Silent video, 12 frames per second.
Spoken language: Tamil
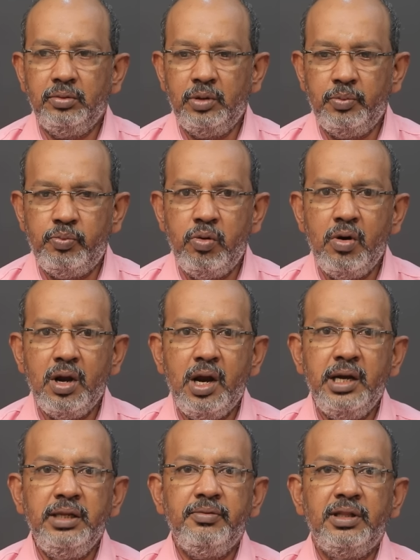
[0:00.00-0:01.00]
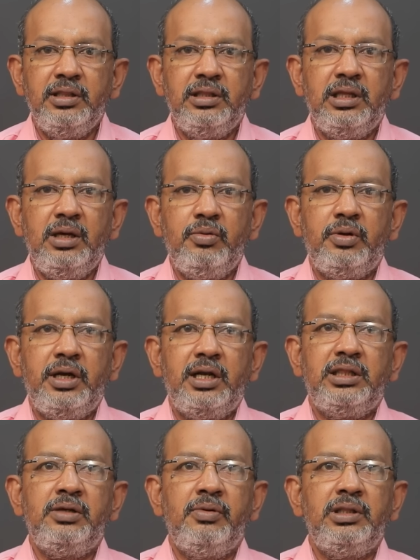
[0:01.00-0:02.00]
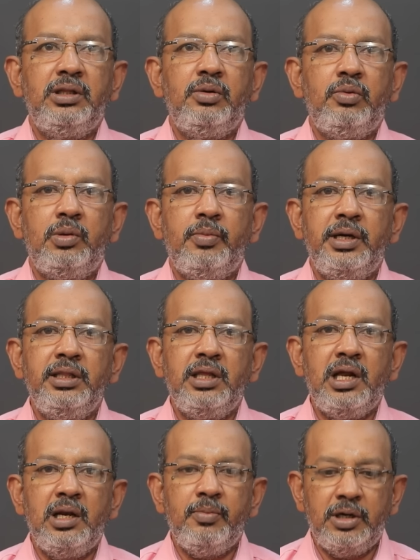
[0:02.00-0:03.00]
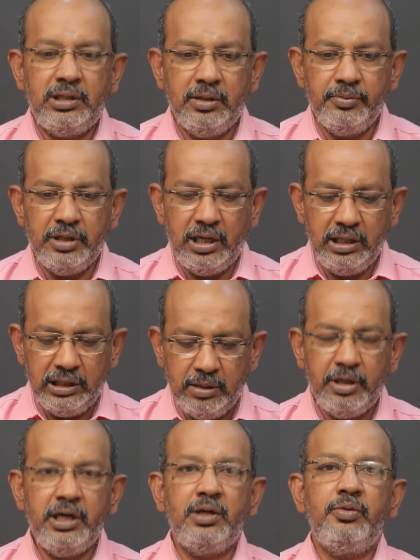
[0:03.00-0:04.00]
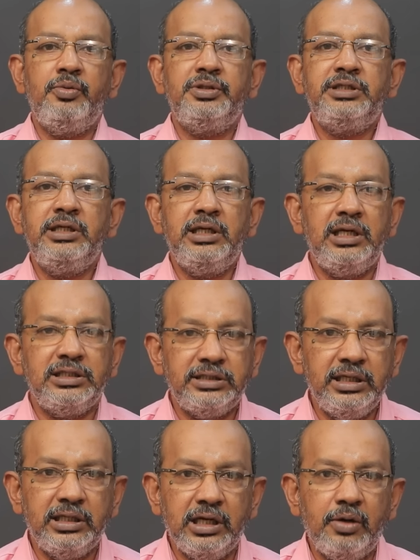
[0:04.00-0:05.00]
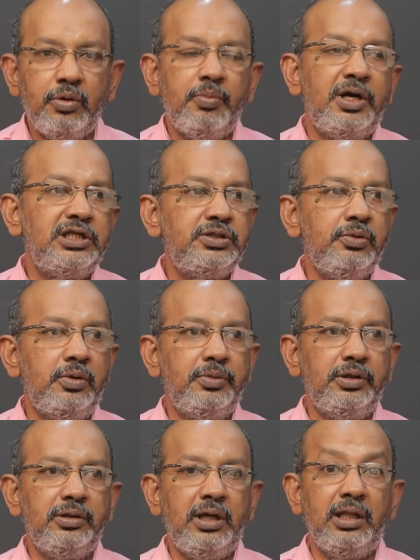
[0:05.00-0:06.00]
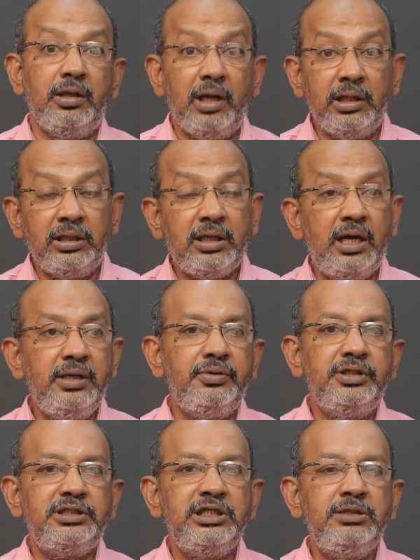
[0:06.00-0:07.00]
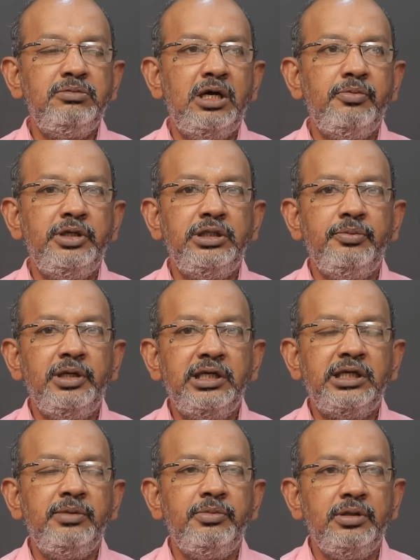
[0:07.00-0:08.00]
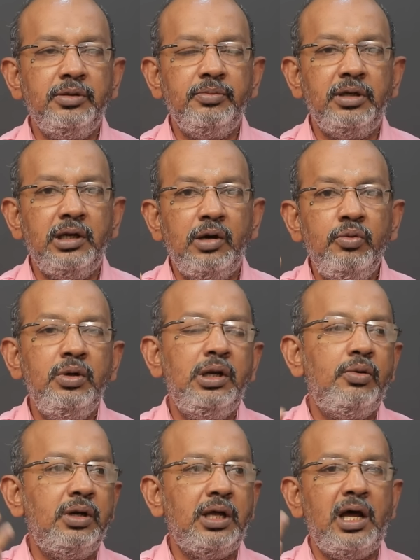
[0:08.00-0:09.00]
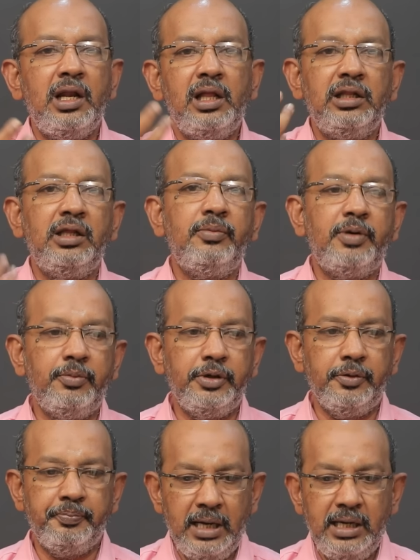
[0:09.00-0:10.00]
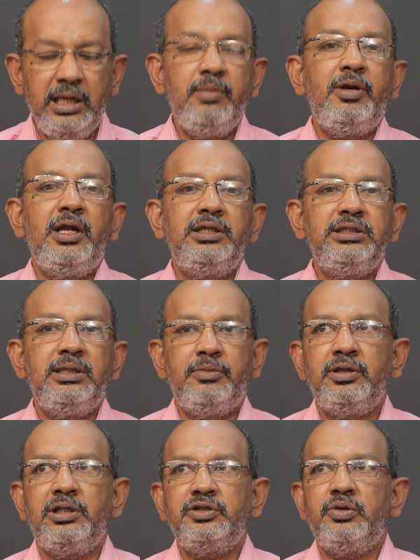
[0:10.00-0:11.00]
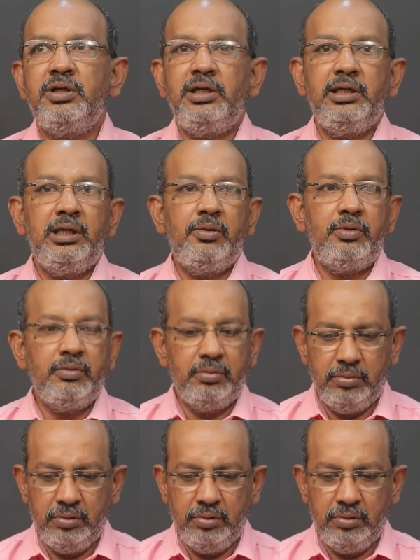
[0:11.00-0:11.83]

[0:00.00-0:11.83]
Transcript: ஒரு போராடி வந்த ஒரு இடத்துக்கு வந்த ஒரு மனிதனால் மட்டும்தான் இந்த மாதிரியான ஒரு விஷயங்கள்லாம் செய்கிறதுக்கான ஒரு மனசு வருது அது அதை தாண்டி வந்து சினிமா மீதும் இலக்கியம் மீதும் லவ் உள்ள ஒரு ஆளால் தான் அதை பண்ண முடியும் டேனியல் பாலாஜி நம்ம அதான் சொன்னோம் இல்லைங்களா ஒரு